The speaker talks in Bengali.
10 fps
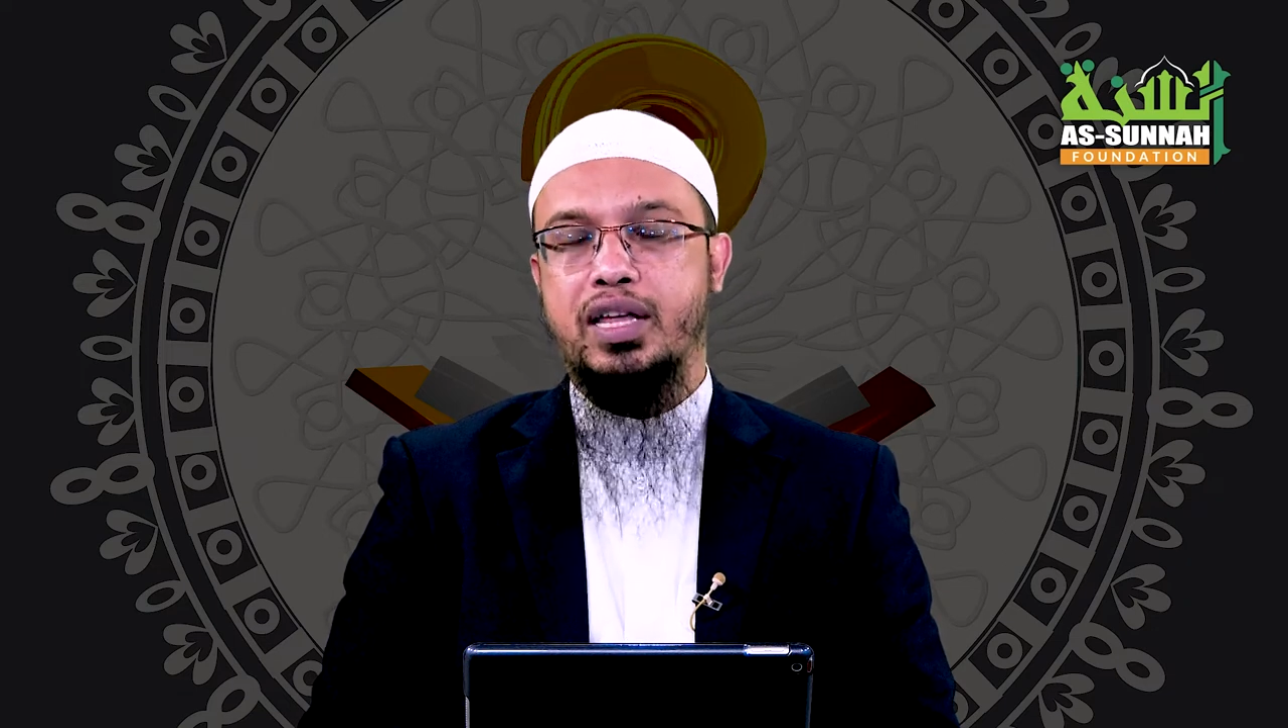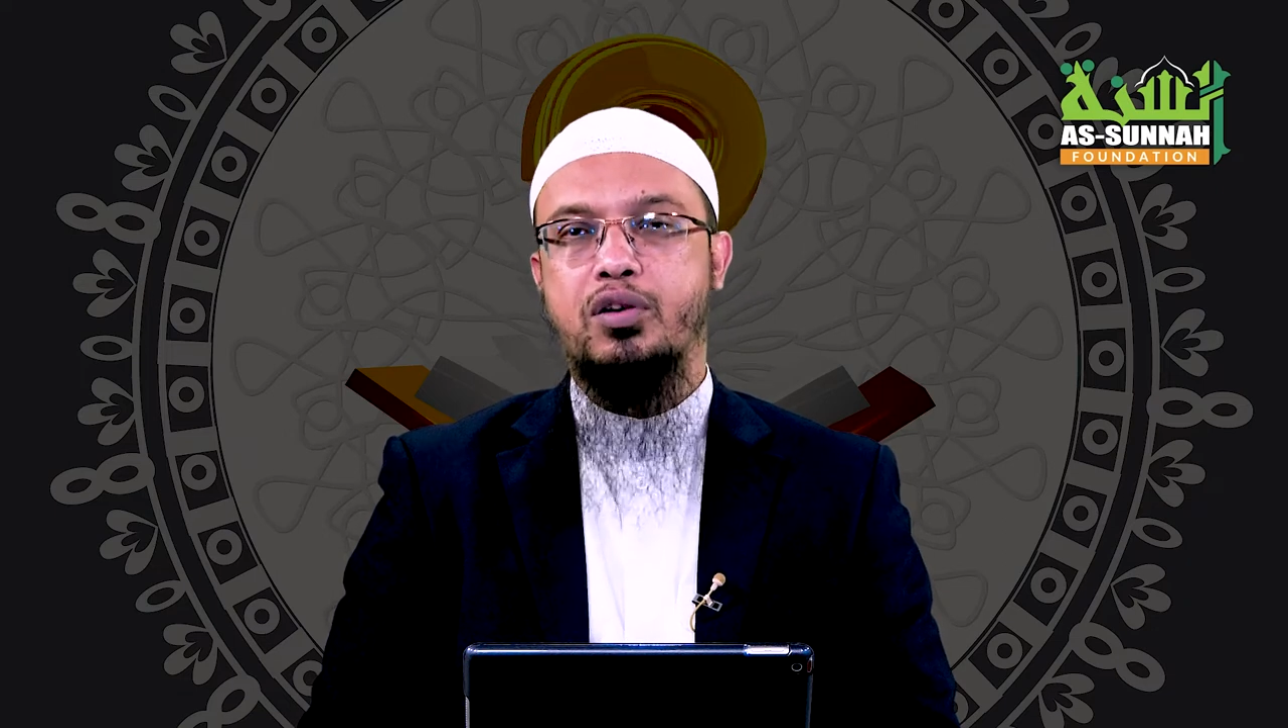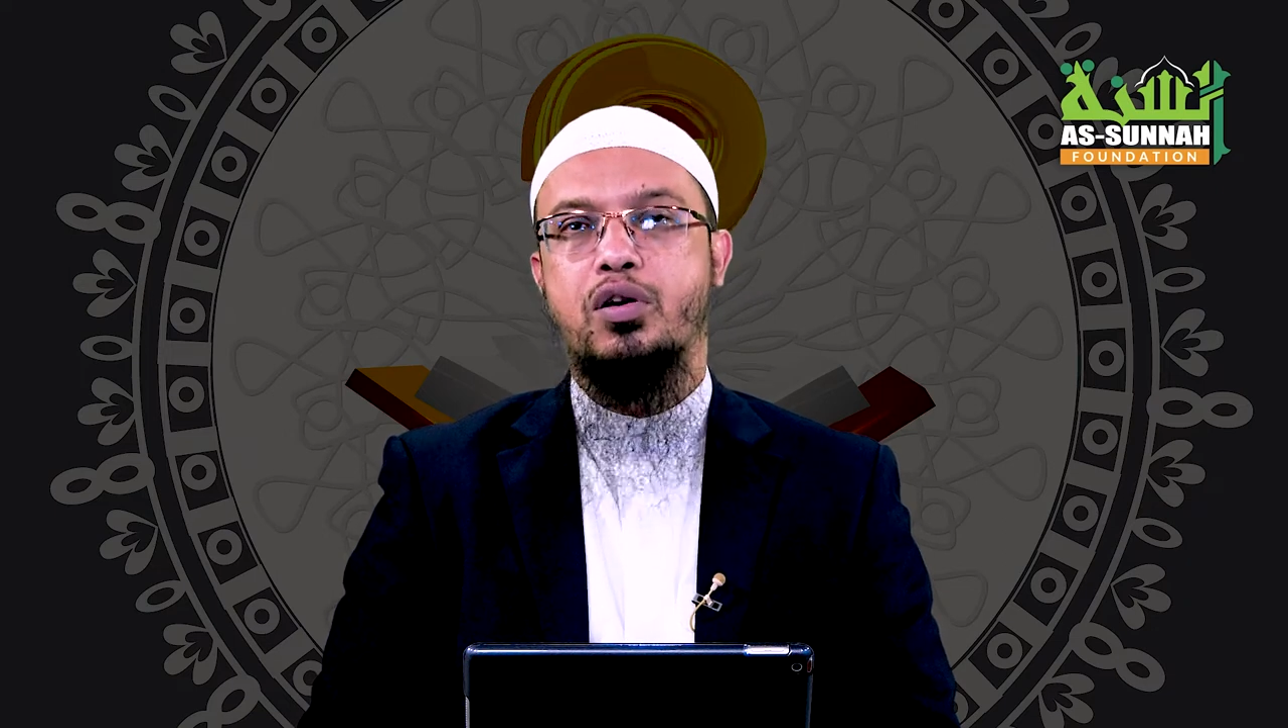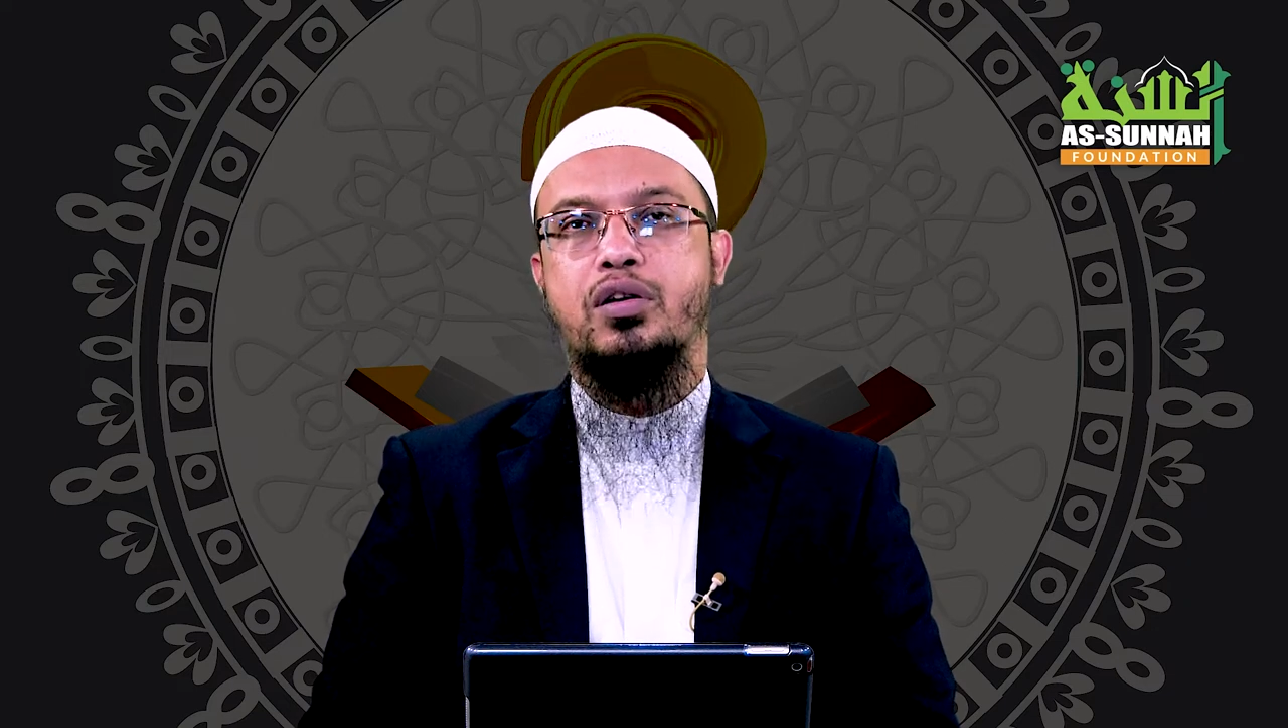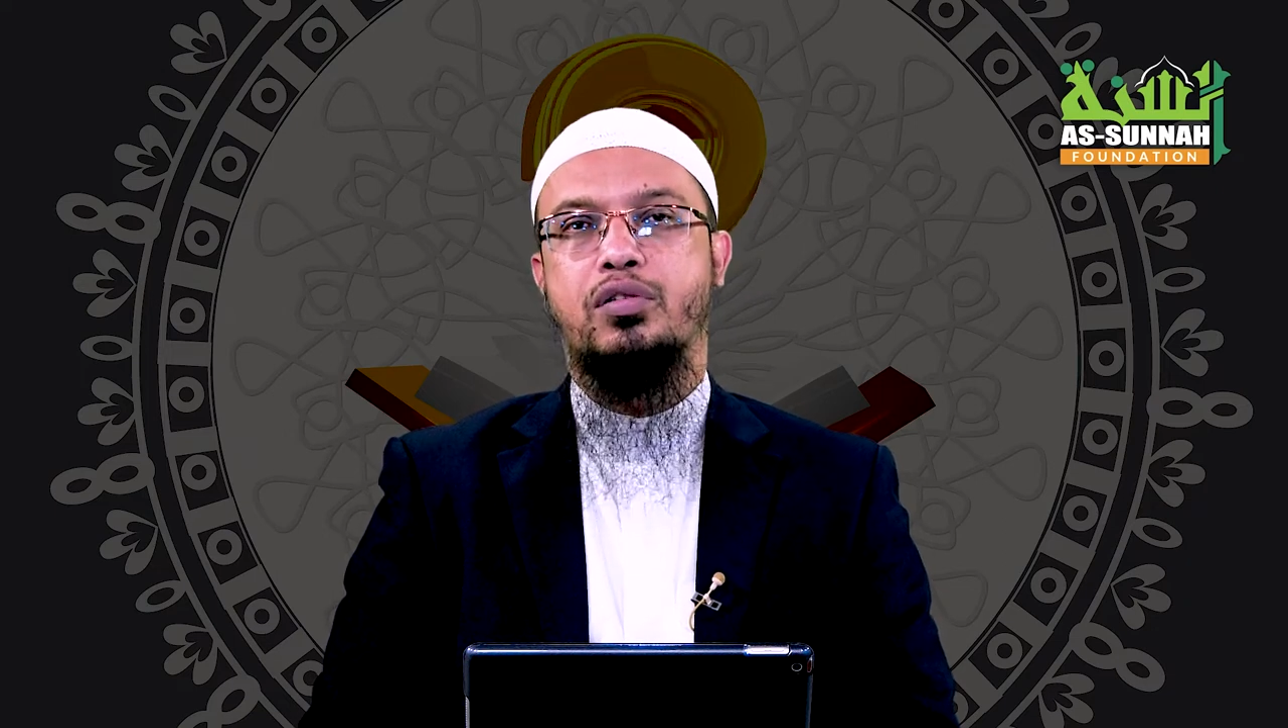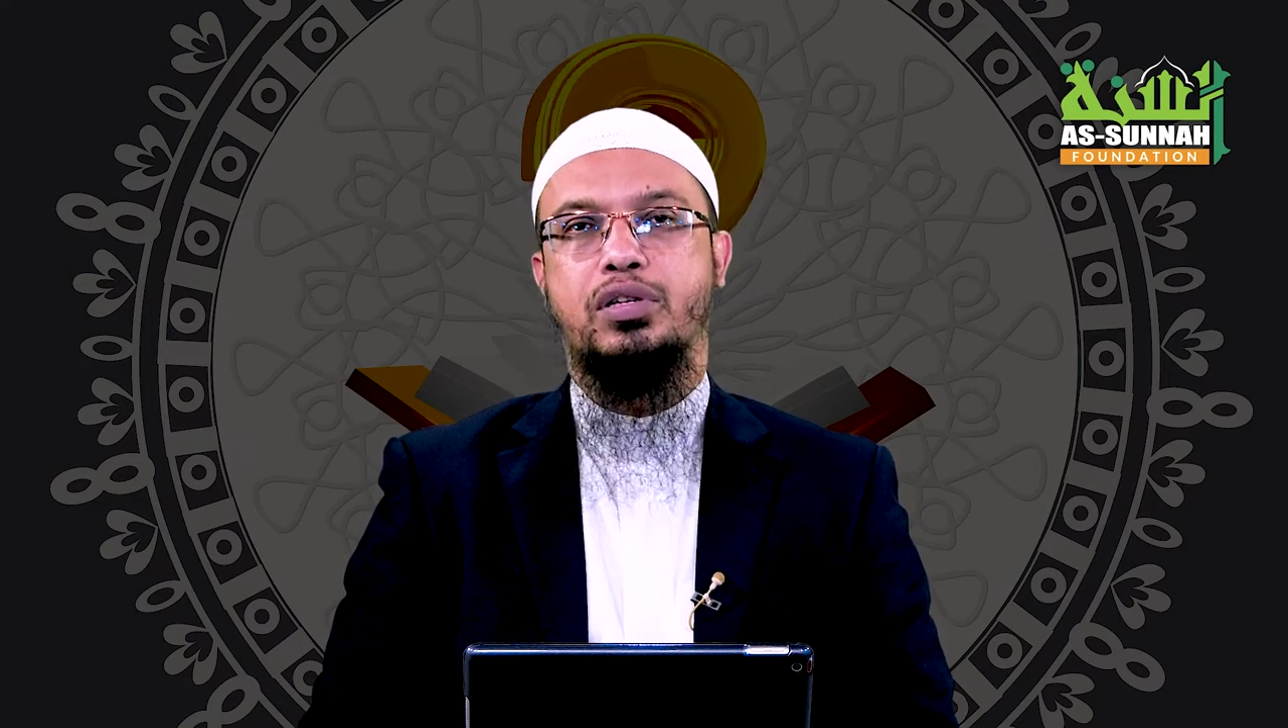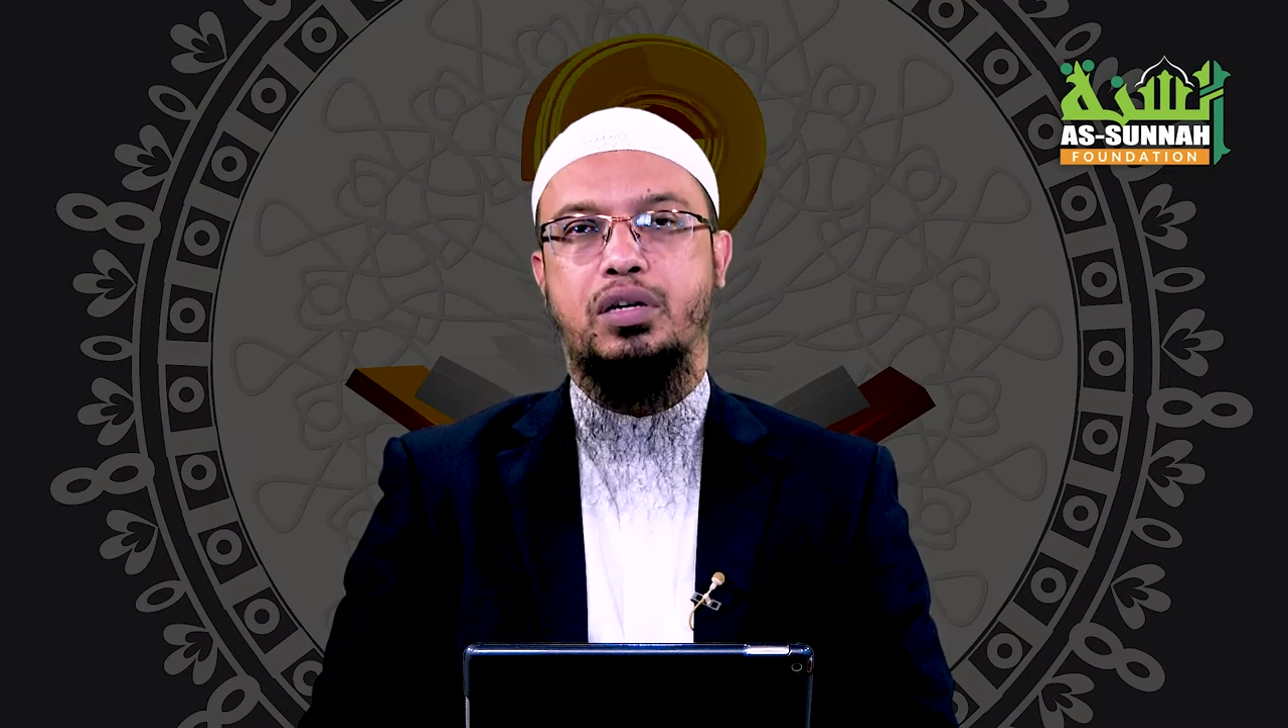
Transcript: আদায় করার কারণে